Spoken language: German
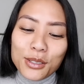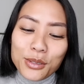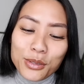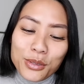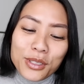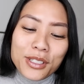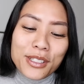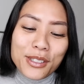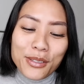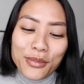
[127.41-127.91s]

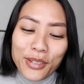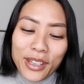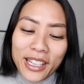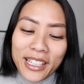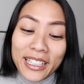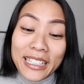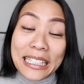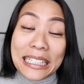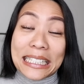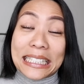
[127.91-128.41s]
Und
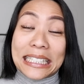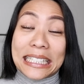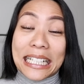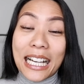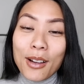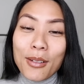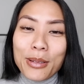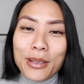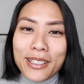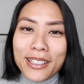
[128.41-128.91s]
deswegen
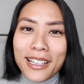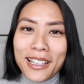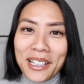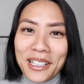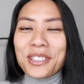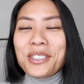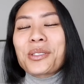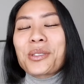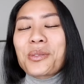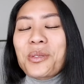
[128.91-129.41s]
habe ich dann
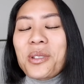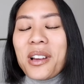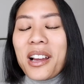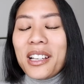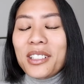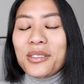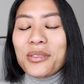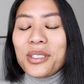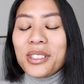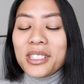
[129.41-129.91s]
halt so
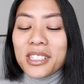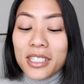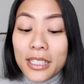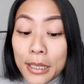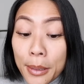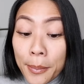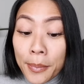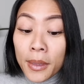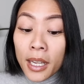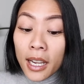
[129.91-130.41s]

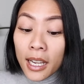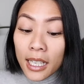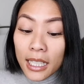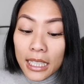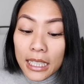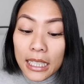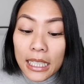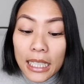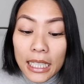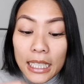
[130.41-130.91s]
geantwortet.
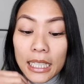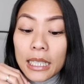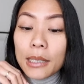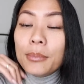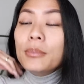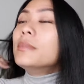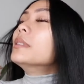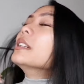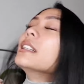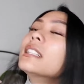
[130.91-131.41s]
Ähm,